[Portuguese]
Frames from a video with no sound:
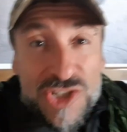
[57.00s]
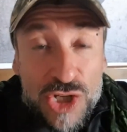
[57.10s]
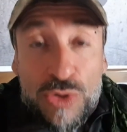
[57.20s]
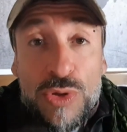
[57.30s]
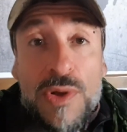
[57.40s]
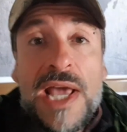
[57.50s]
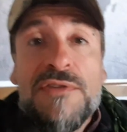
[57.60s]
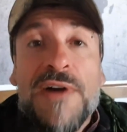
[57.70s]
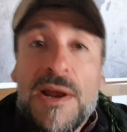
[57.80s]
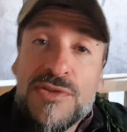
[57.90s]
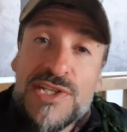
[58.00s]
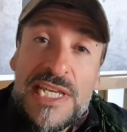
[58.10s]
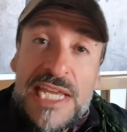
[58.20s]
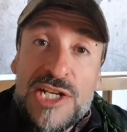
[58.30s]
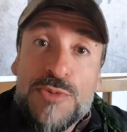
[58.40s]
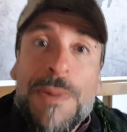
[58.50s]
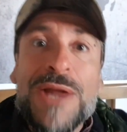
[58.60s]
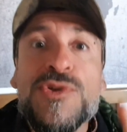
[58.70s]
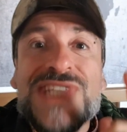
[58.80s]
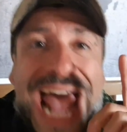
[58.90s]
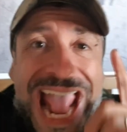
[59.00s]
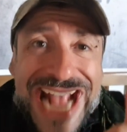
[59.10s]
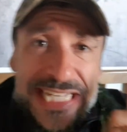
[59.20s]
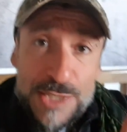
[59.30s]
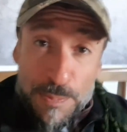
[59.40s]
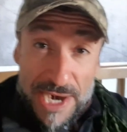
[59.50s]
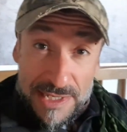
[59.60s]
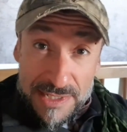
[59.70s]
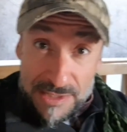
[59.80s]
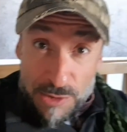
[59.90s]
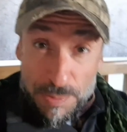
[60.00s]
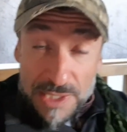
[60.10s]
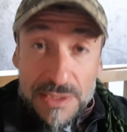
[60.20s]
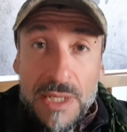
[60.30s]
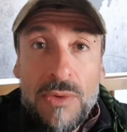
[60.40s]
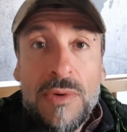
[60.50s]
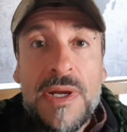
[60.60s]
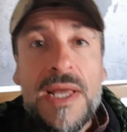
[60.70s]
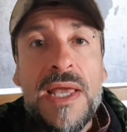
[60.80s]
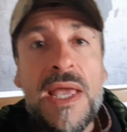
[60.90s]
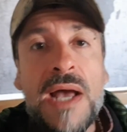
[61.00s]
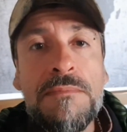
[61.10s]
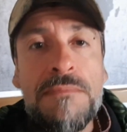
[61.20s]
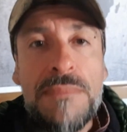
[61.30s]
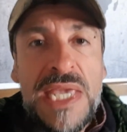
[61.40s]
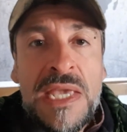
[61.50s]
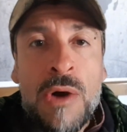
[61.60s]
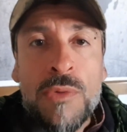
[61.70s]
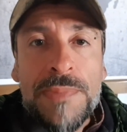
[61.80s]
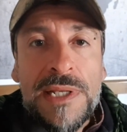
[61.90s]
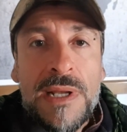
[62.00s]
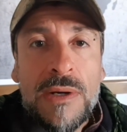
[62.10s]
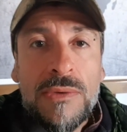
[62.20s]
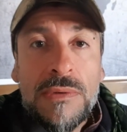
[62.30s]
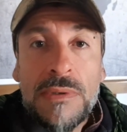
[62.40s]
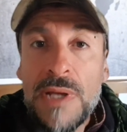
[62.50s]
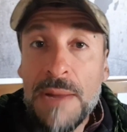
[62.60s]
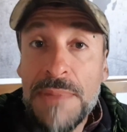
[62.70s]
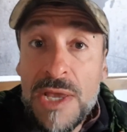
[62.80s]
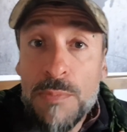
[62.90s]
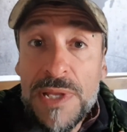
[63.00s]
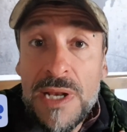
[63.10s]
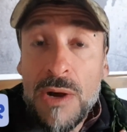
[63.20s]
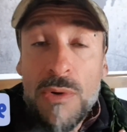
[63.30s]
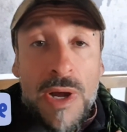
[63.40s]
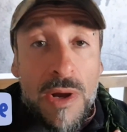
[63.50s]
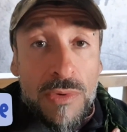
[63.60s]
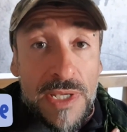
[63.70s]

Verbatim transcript: de tudo, eu quero falar o seguinte: para os experts de plantão, é a minha opinião. É a minha opinião, é o